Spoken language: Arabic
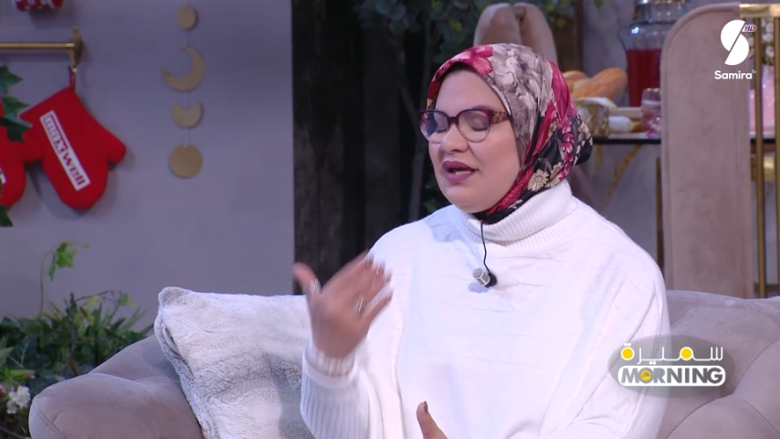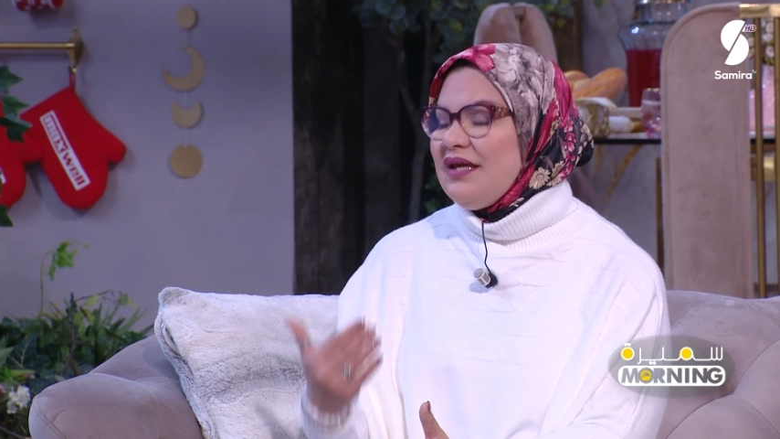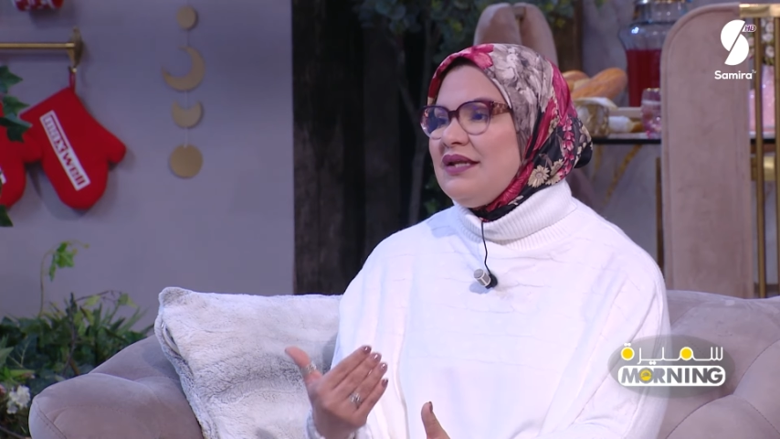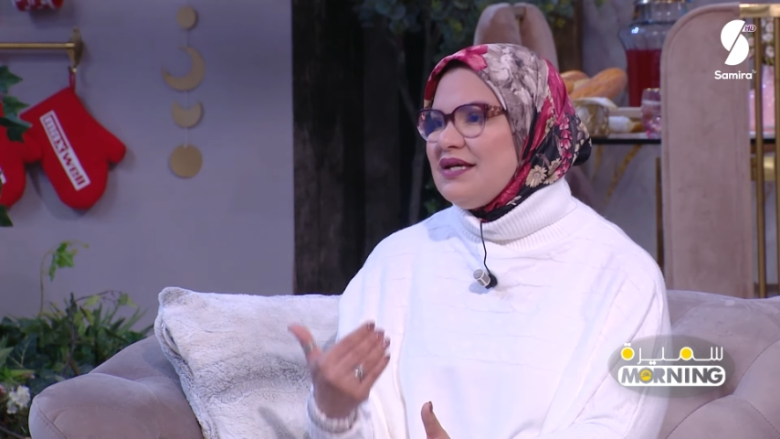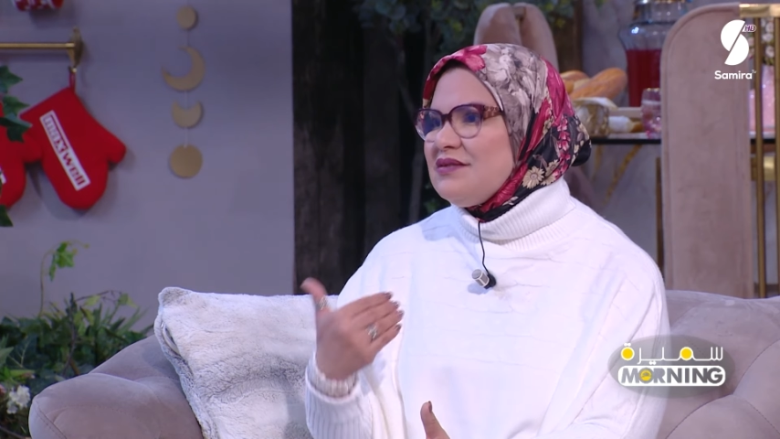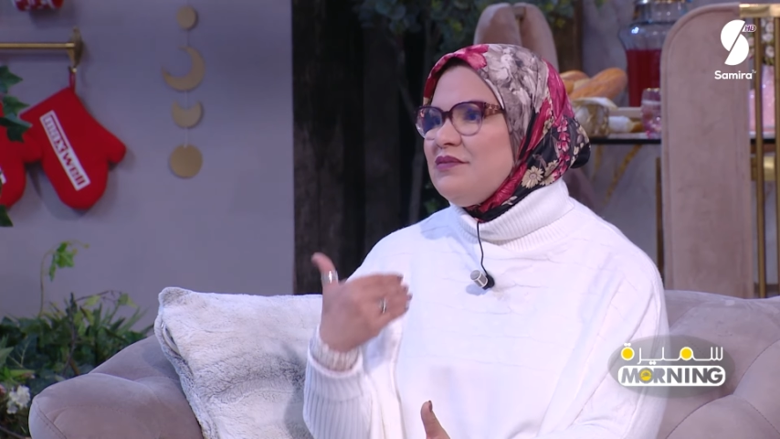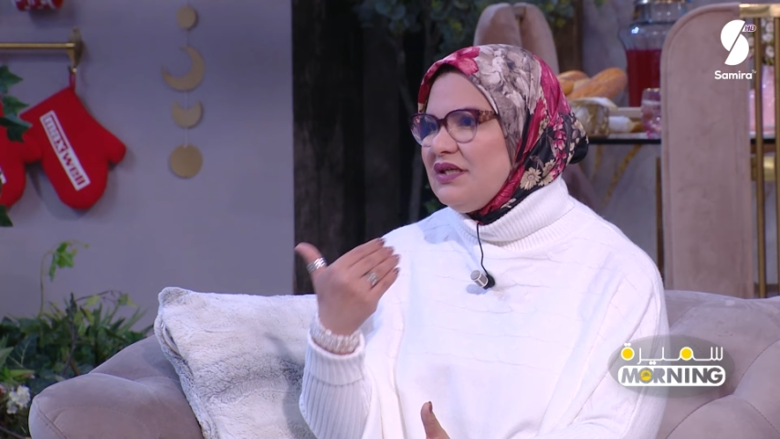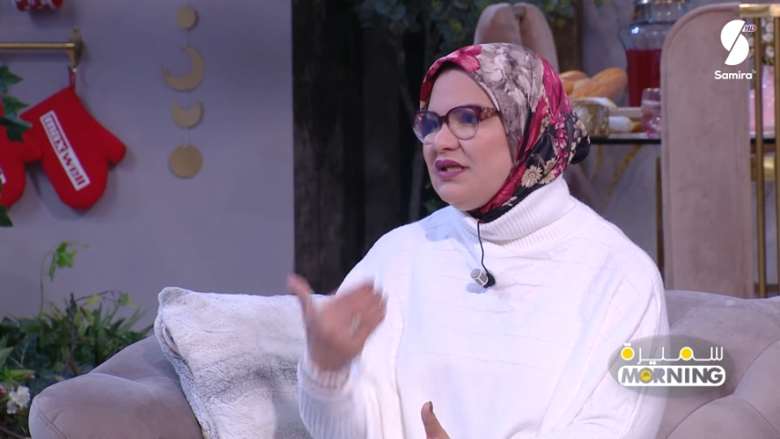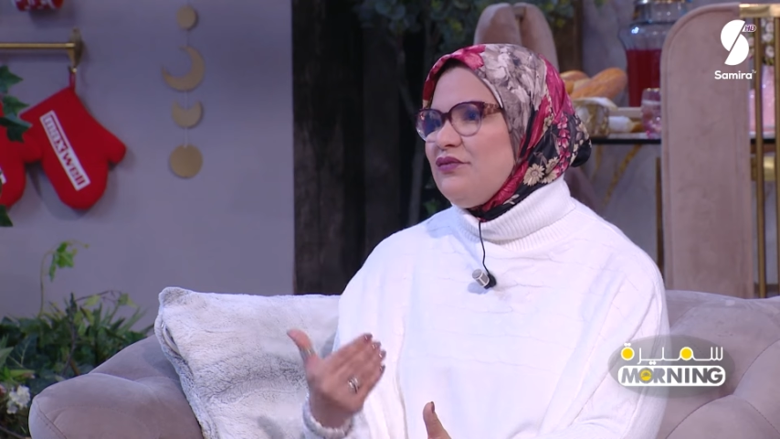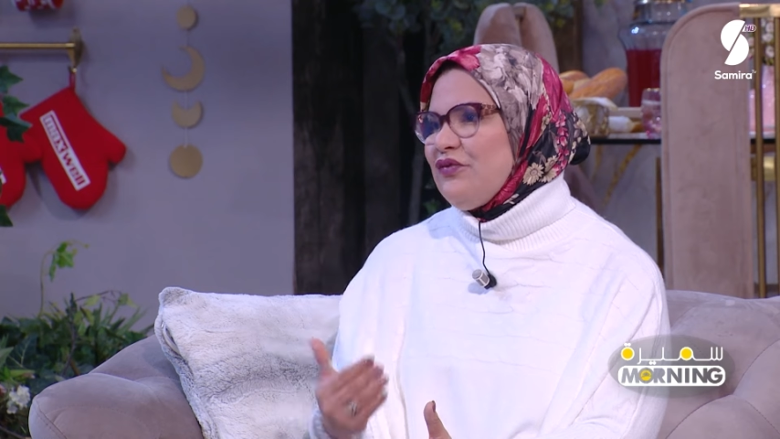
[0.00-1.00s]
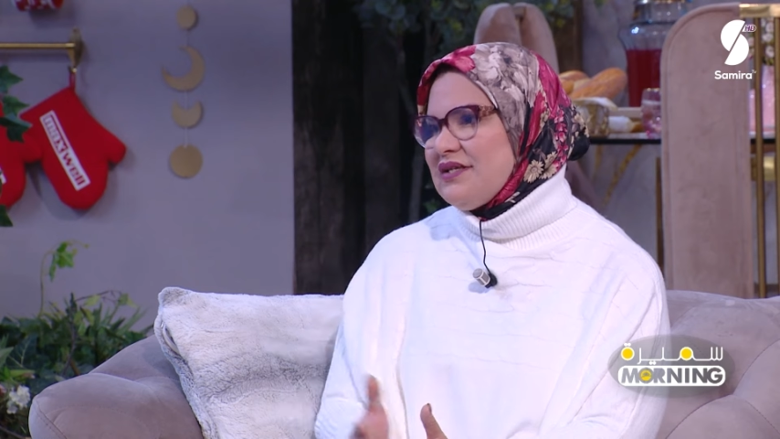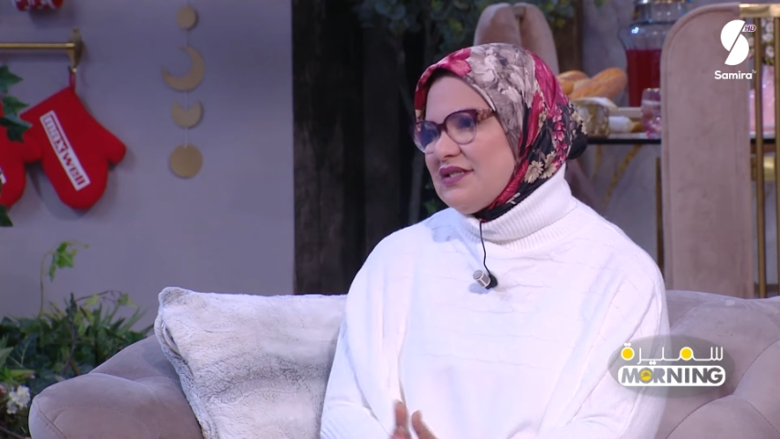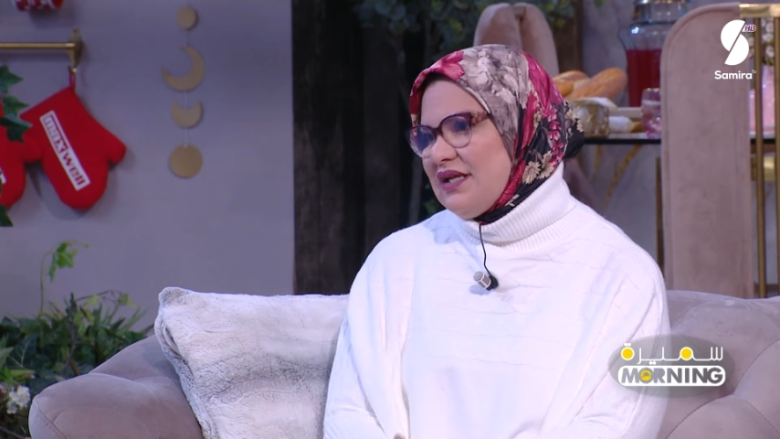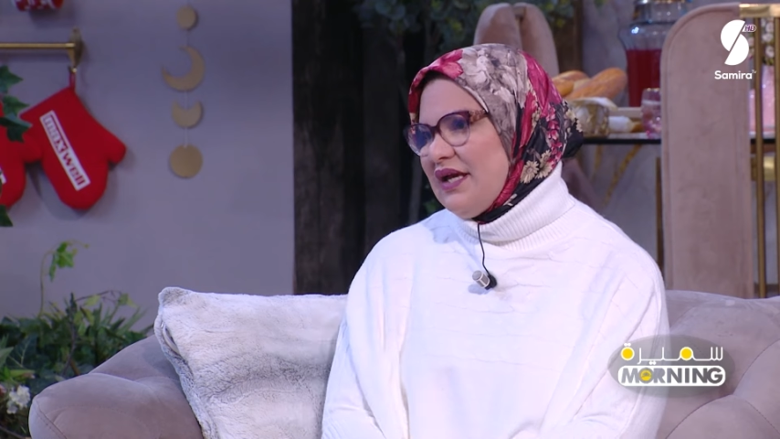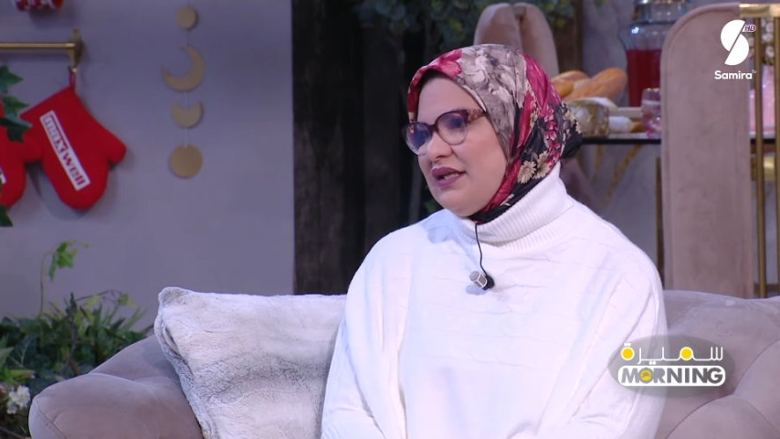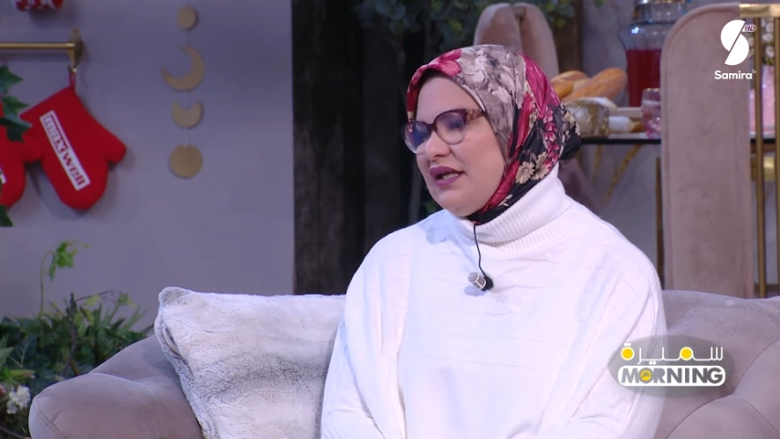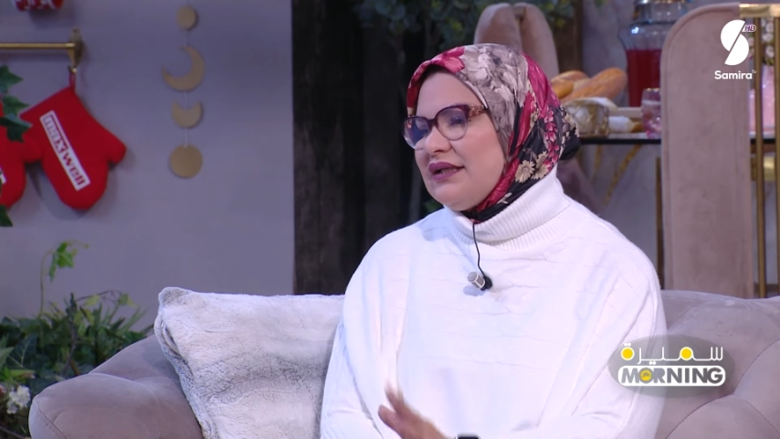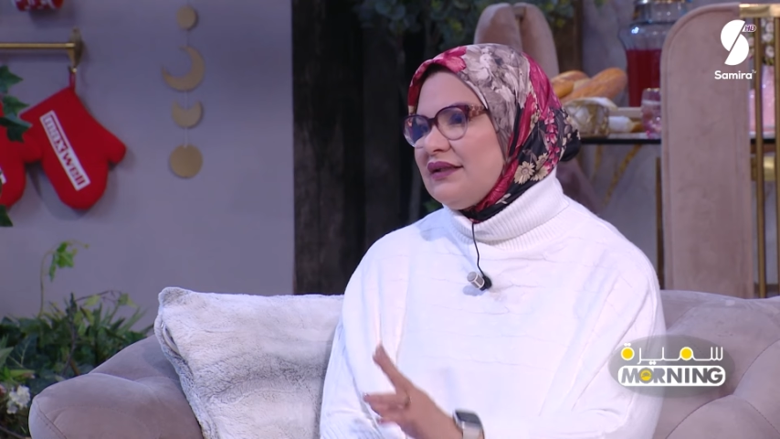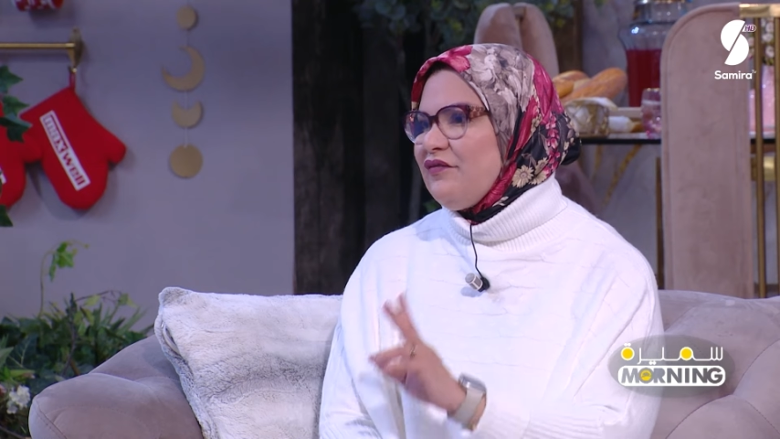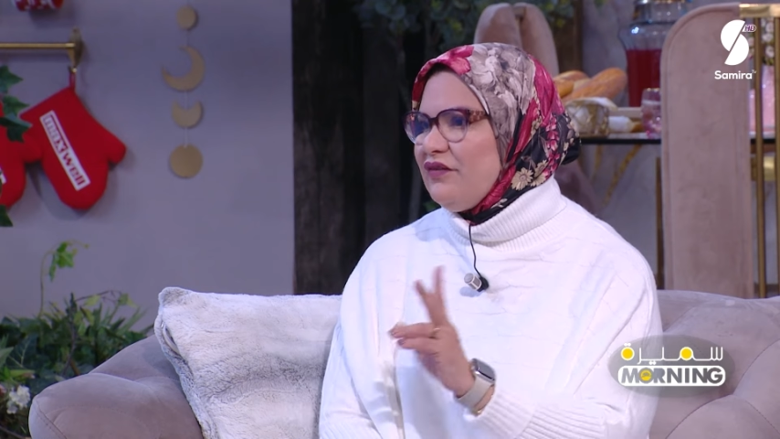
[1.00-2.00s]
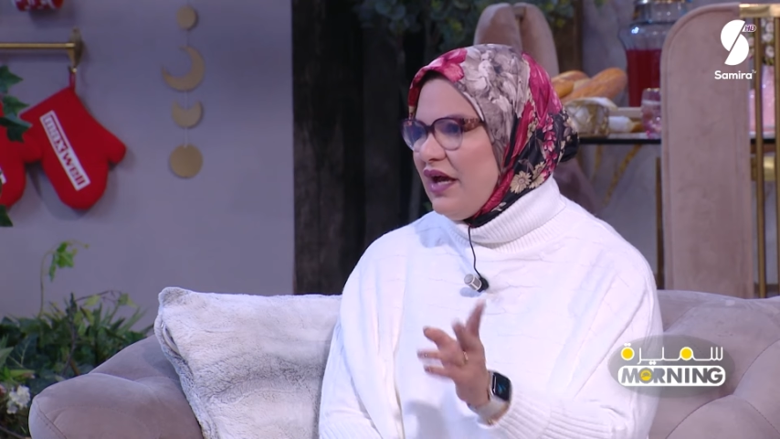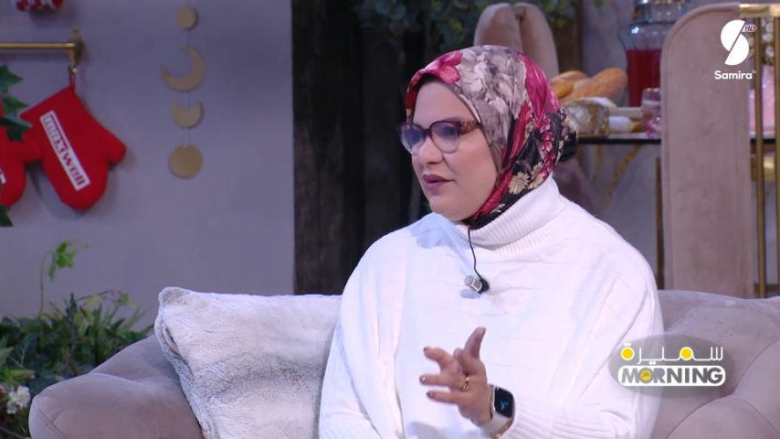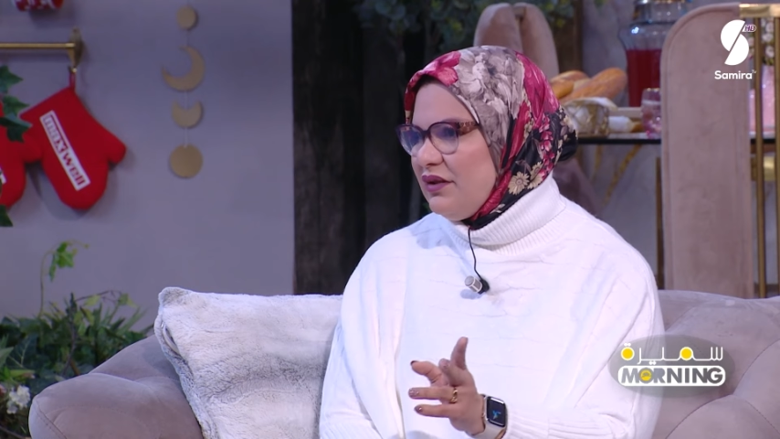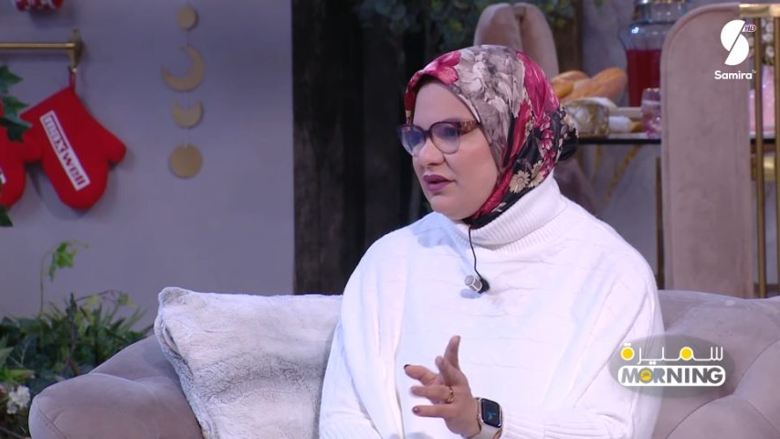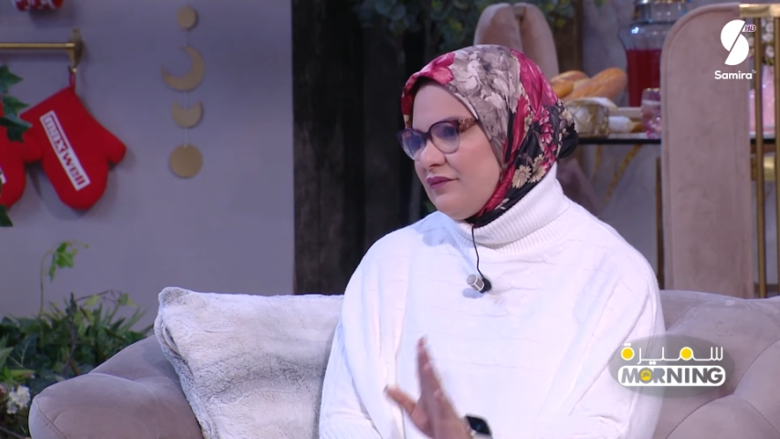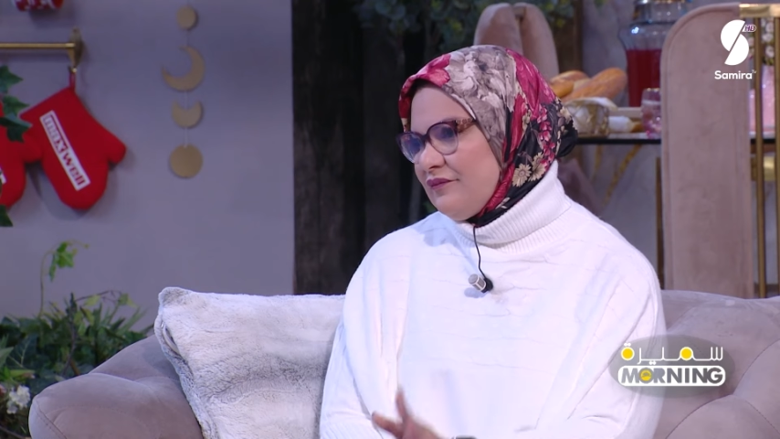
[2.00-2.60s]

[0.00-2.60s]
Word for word: لازم يفحص على عينيه خطره في العامين